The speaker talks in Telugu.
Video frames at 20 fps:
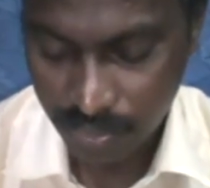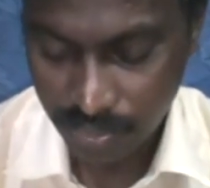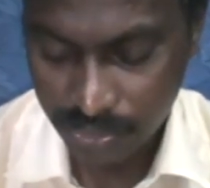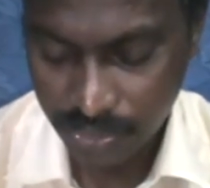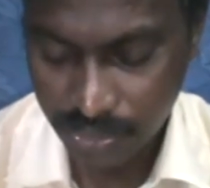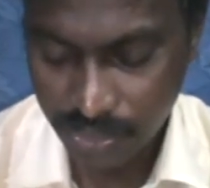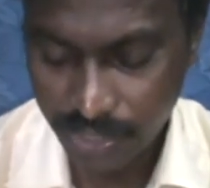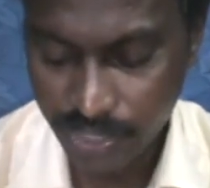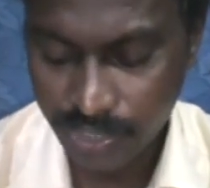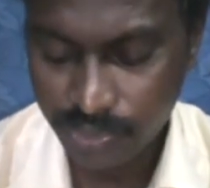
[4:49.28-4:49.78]

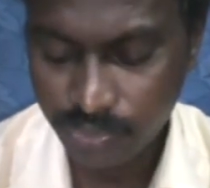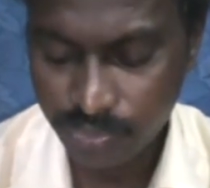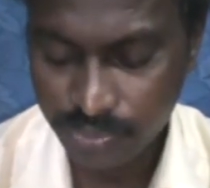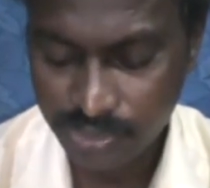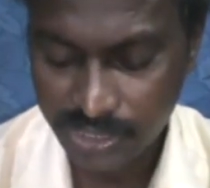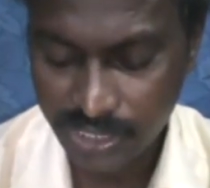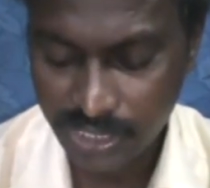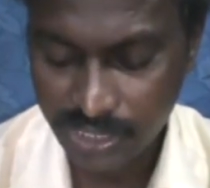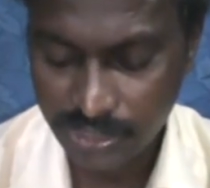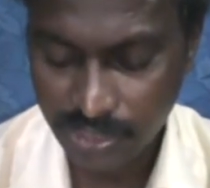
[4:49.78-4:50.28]
ఈ హేతు
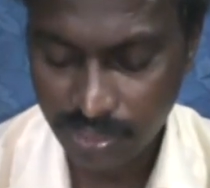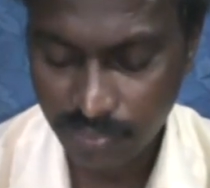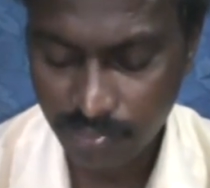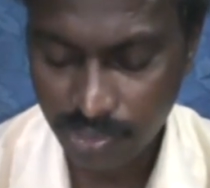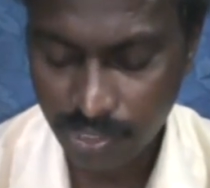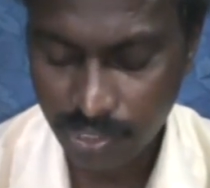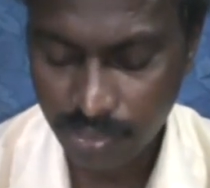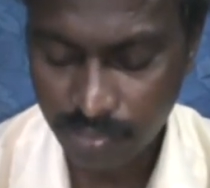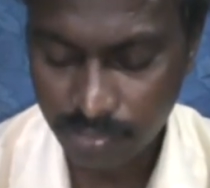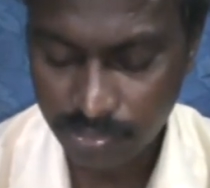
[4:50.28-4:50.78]
చేత
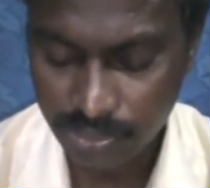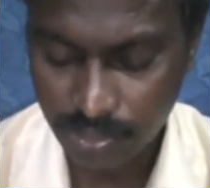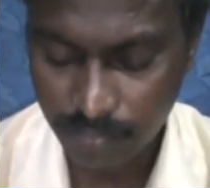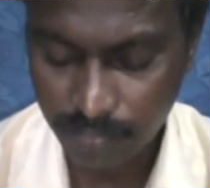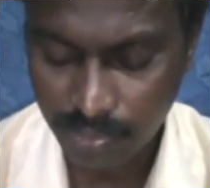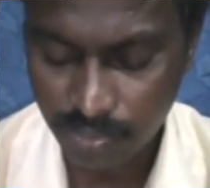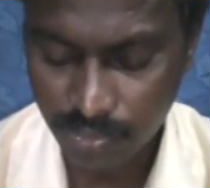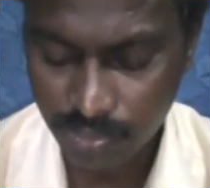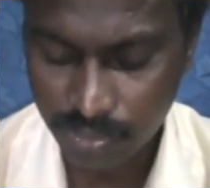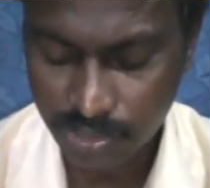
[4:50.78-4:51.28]
వారు
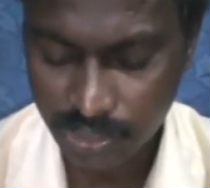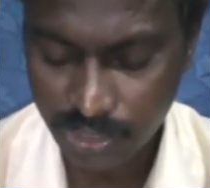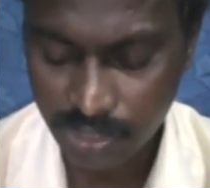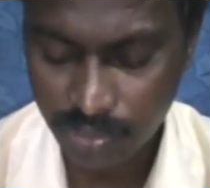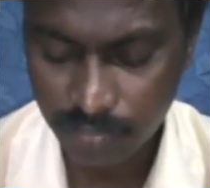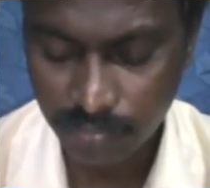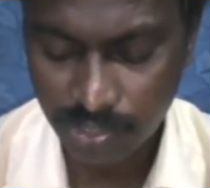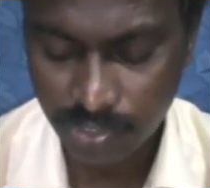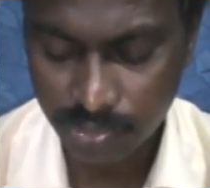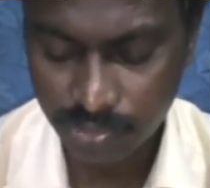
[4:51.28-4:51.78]
తమ
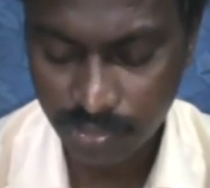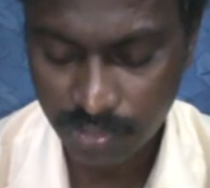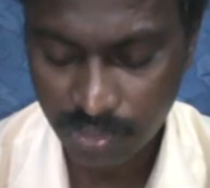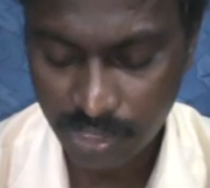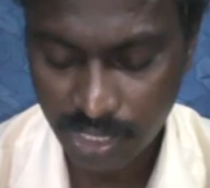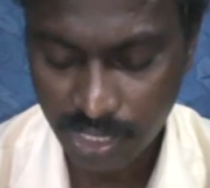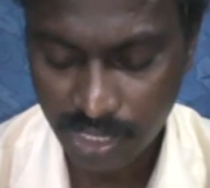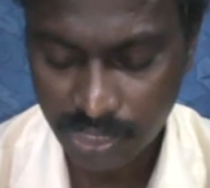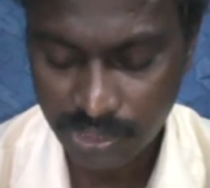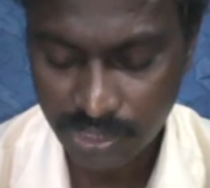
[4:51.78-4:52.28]
హృదయముల
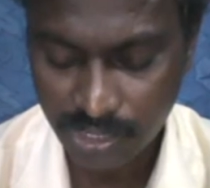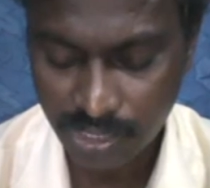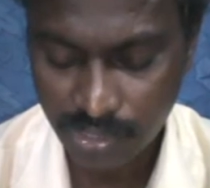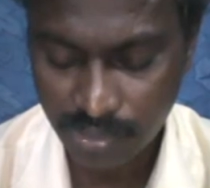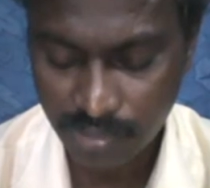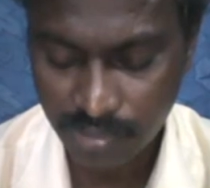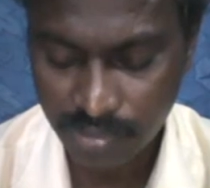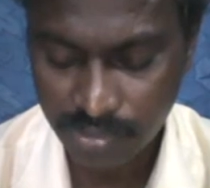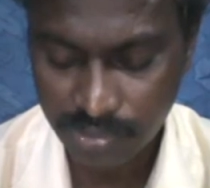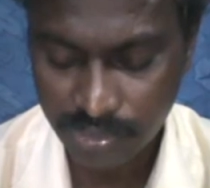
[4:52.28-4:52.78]

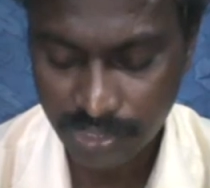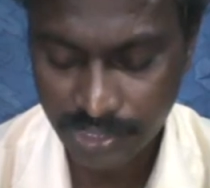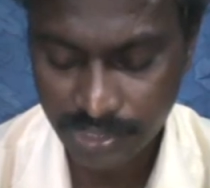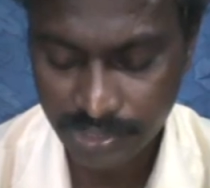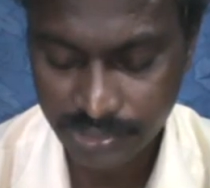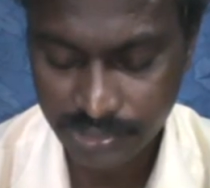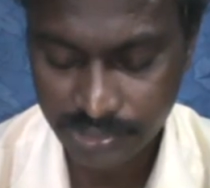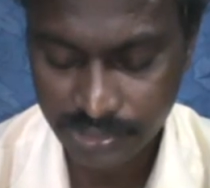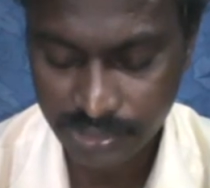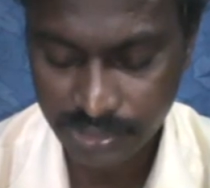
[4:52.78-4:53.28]
దురాశలను
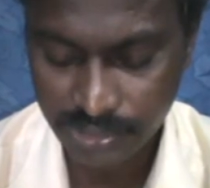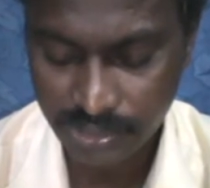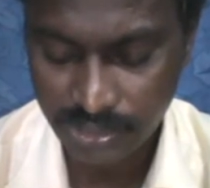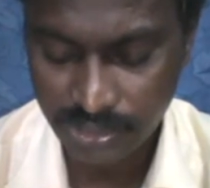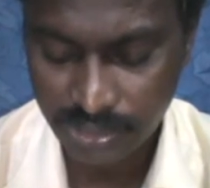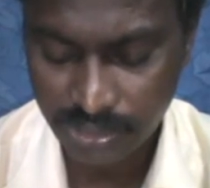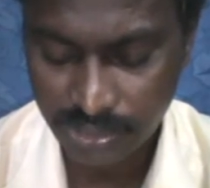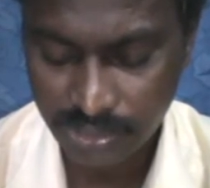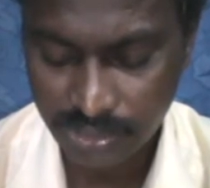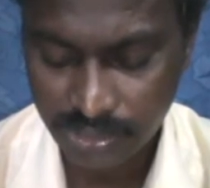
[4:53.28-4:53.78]
అనుసరించి
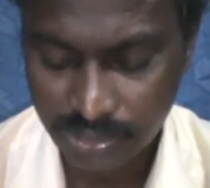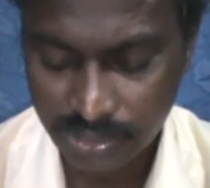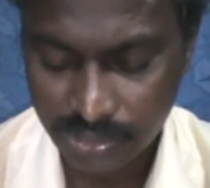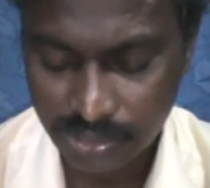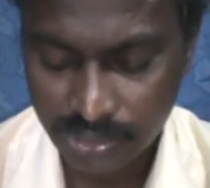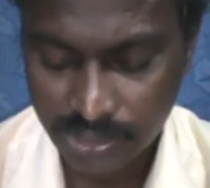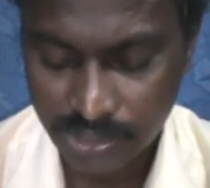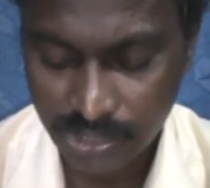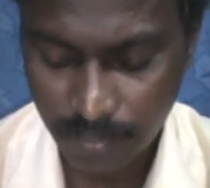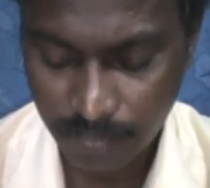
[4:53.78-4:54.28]

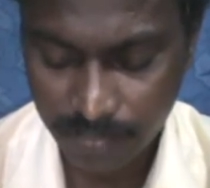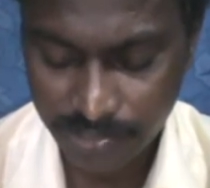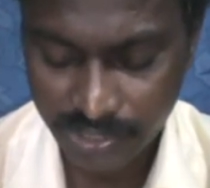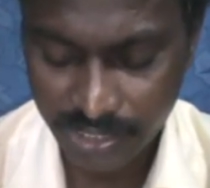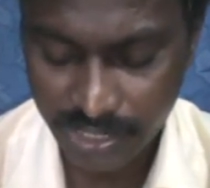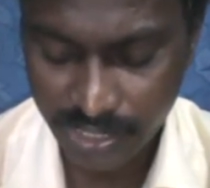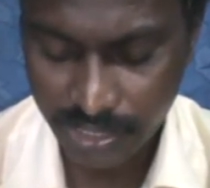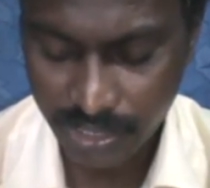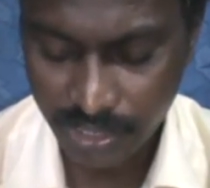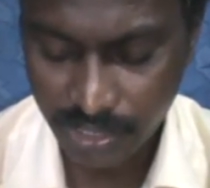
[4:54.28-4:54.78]
తమ
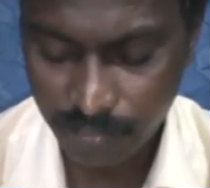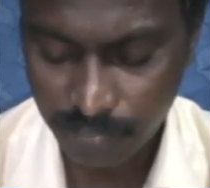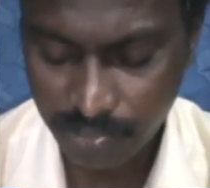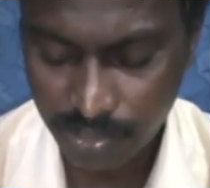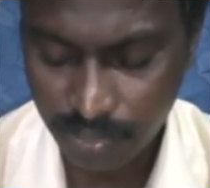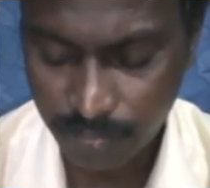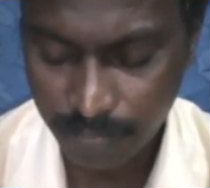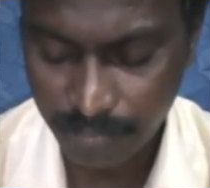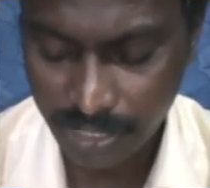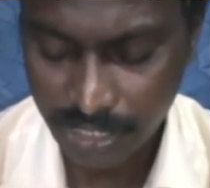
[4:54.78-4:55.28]

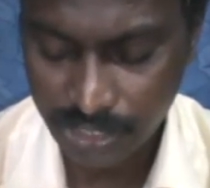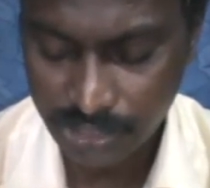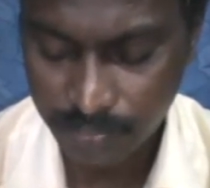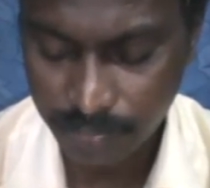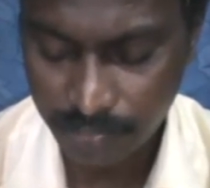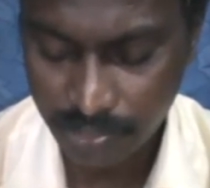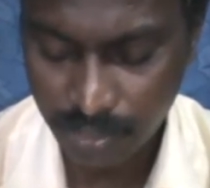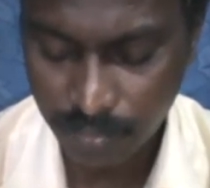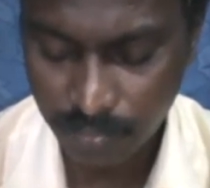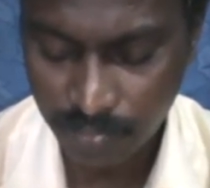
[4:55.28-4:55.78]
శరీరములను
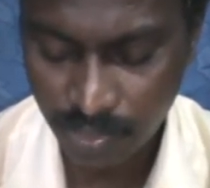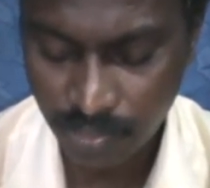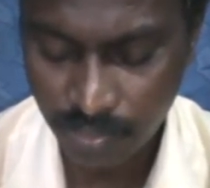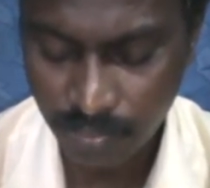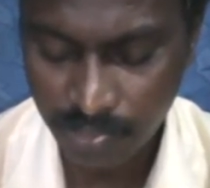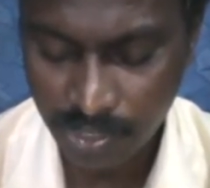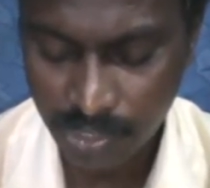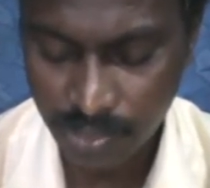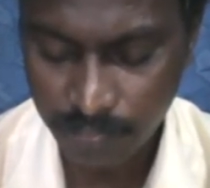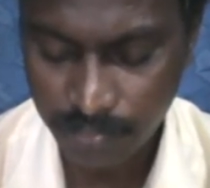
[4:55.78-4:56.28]
పరస్పరం
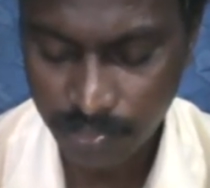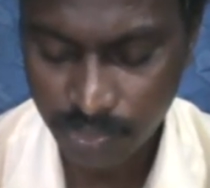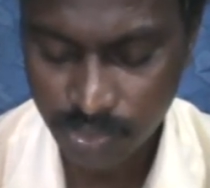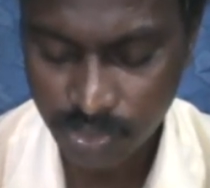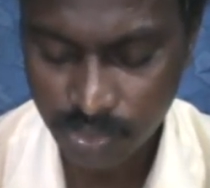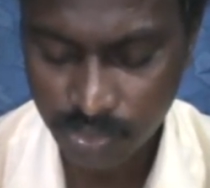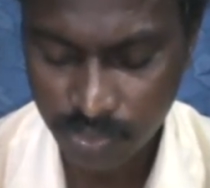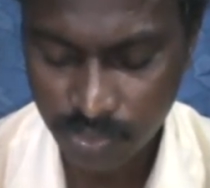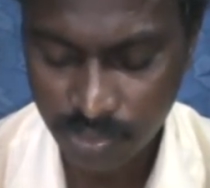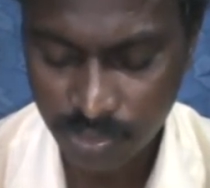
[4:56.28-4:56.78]

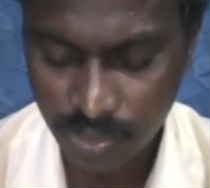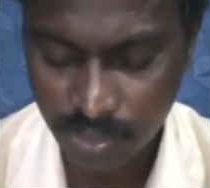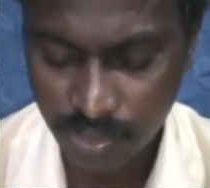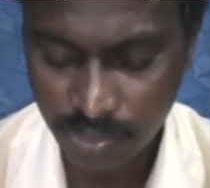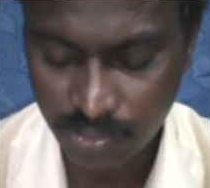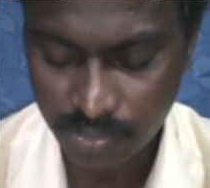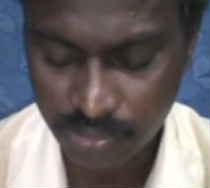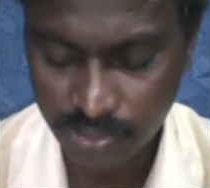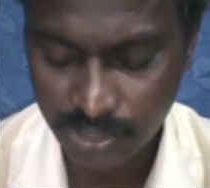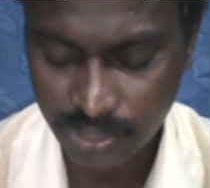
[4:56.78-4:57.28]

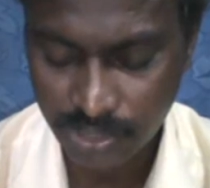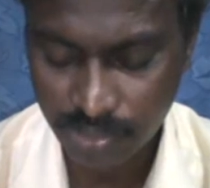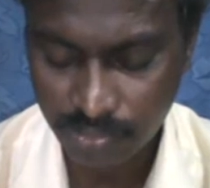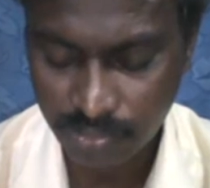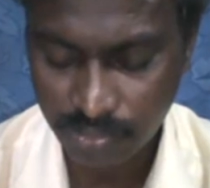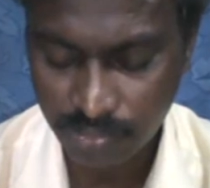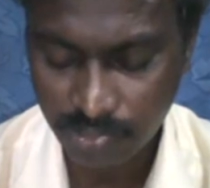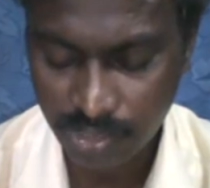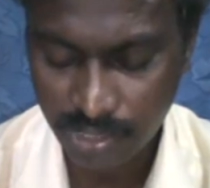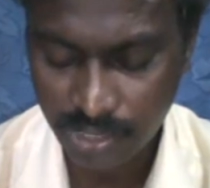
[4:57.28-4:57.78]
అవమానపరుచుకున్నట్లు
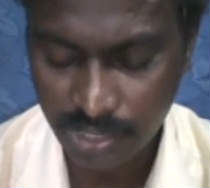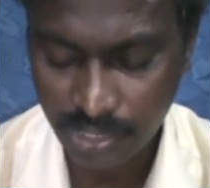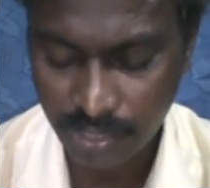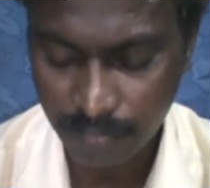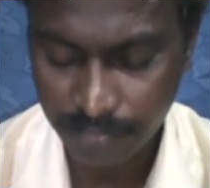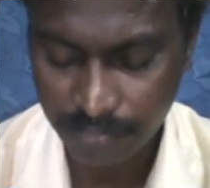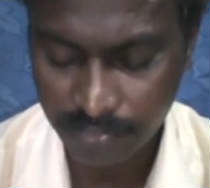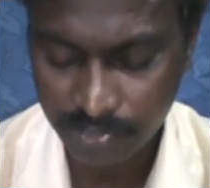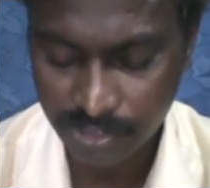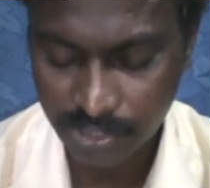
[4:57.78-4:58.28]
దేవుడు వారిని
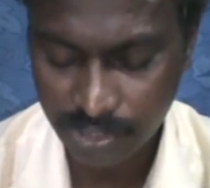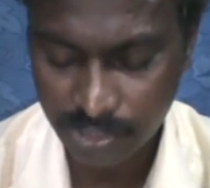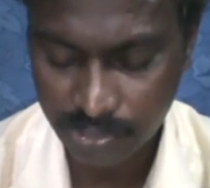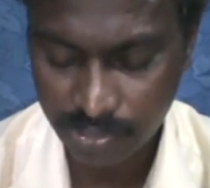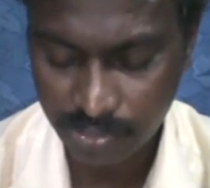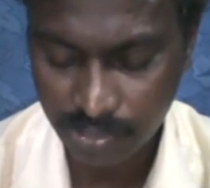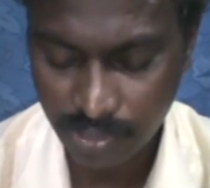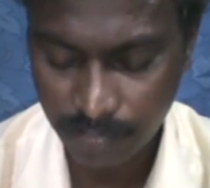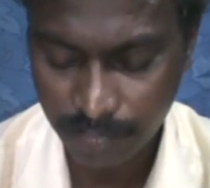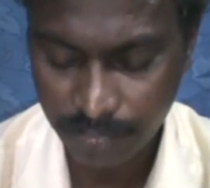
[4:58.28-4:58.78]

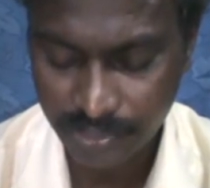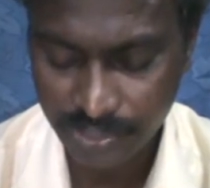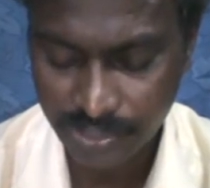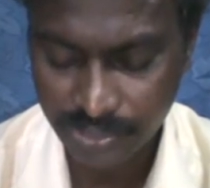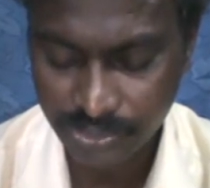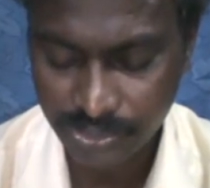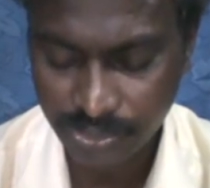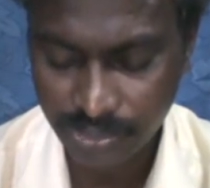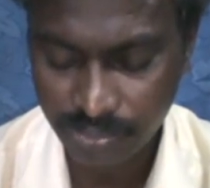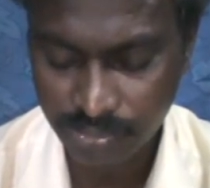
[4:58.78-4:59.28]
అపవిత్రతకు
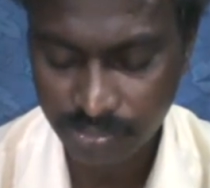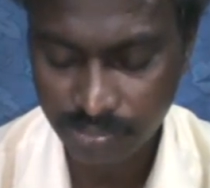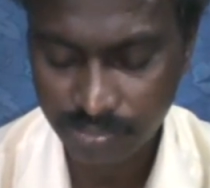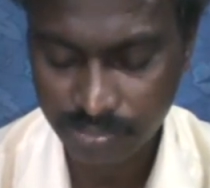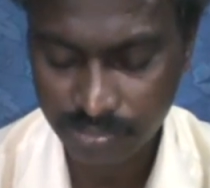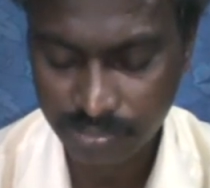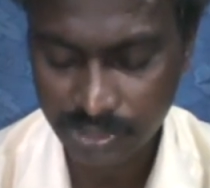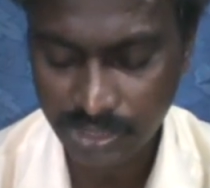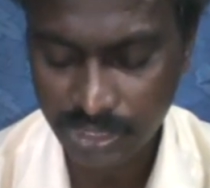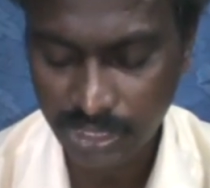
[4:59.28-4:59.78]
అప్పగించను
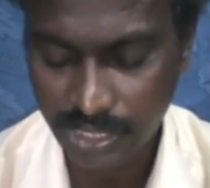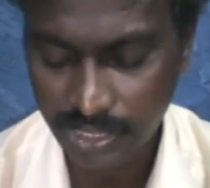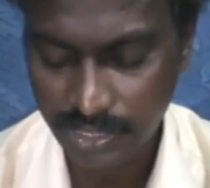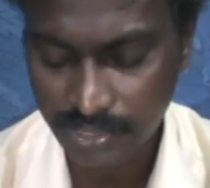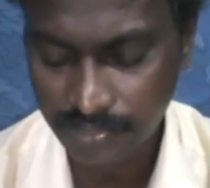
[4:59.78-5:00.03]
ఇక్కడ